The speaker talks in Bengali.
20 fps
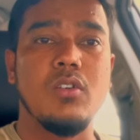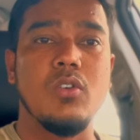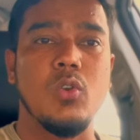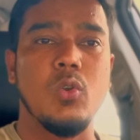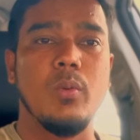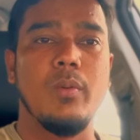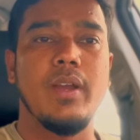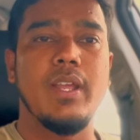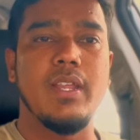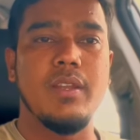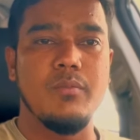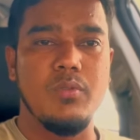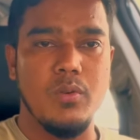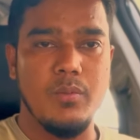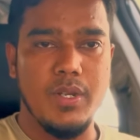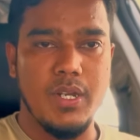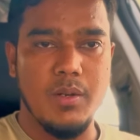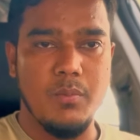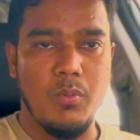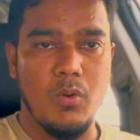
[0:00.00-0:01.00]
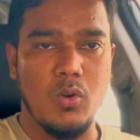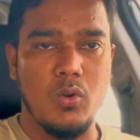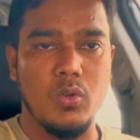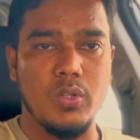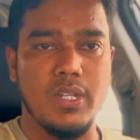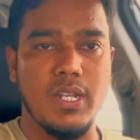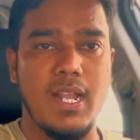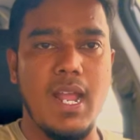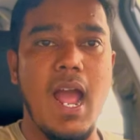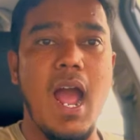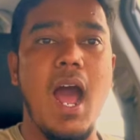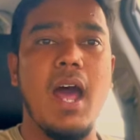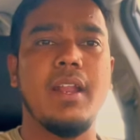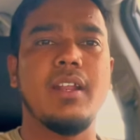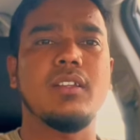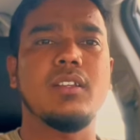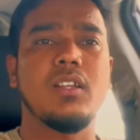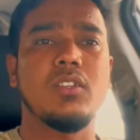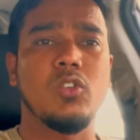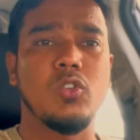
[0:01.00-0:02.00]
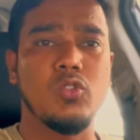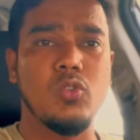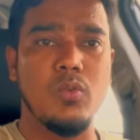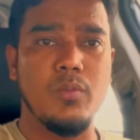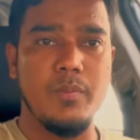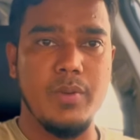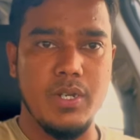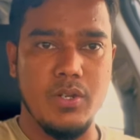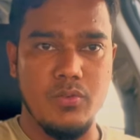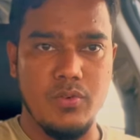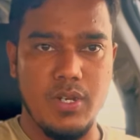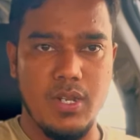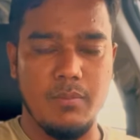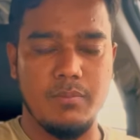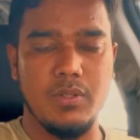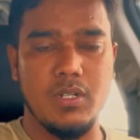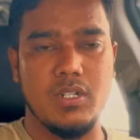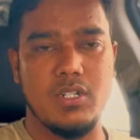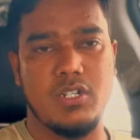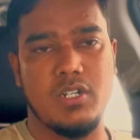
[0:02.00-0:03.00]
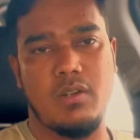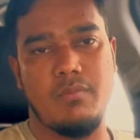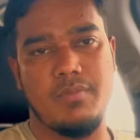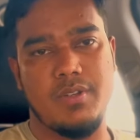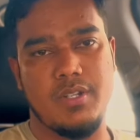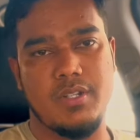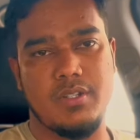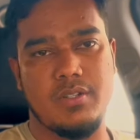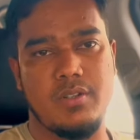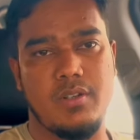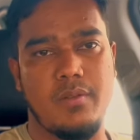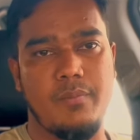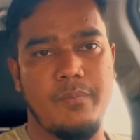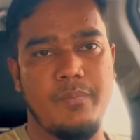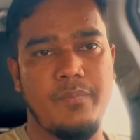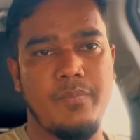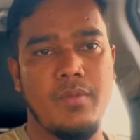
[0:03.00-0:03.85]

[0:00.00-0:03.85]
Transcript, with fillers: দুবাই ইনফোবিডির পক্ষ থেকে আরেকটা নতুন ভিডিও নিয়ে আপনাদের সামনে আসলাম